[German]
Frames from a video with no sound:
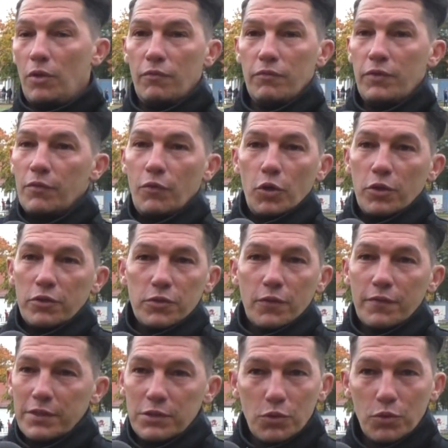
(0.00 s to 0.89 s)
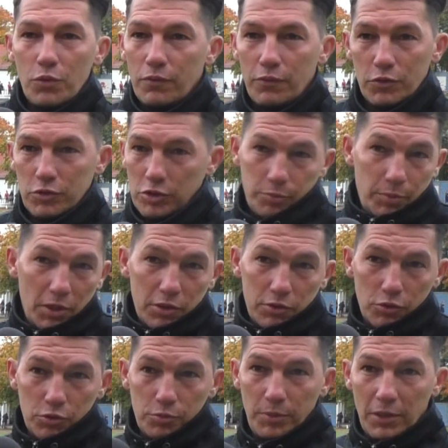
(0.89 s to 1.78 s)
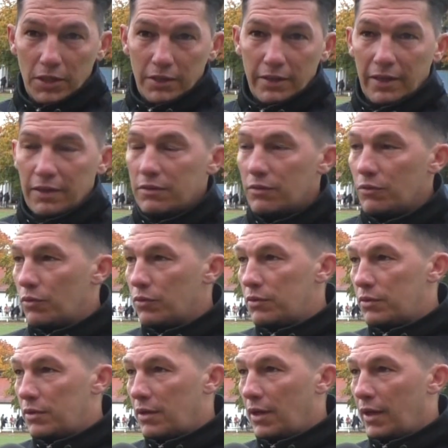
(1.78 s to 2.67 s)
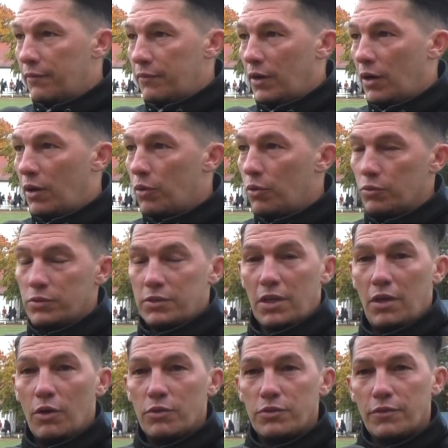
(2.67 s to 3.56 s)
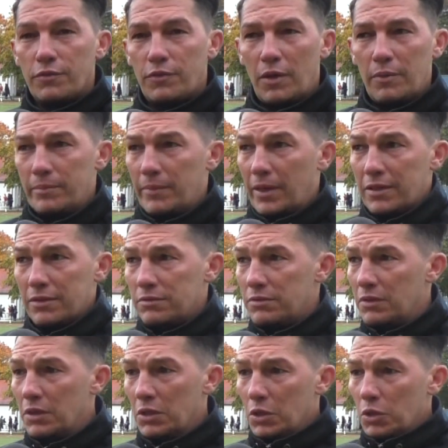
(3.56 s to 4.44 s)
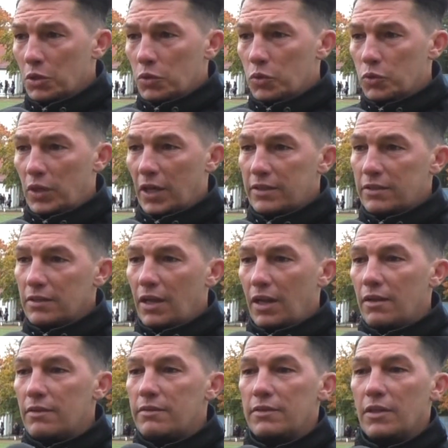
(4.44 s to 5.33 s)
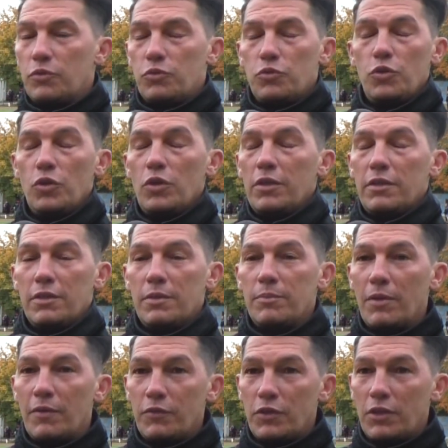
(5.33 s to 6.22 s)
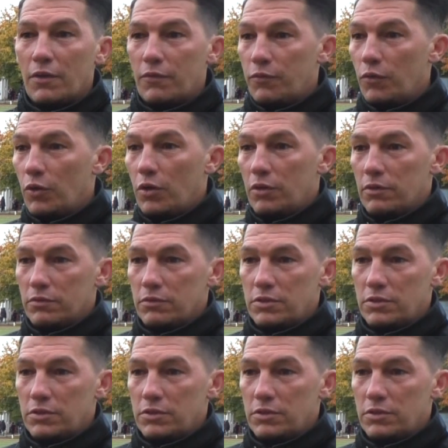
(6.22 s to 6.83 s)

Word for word: wir wollen sowieso von Spiel zu Spiel denken und einfach auch unsere Hausaufgaben machen und hatten halt natürlich immer wieder vor,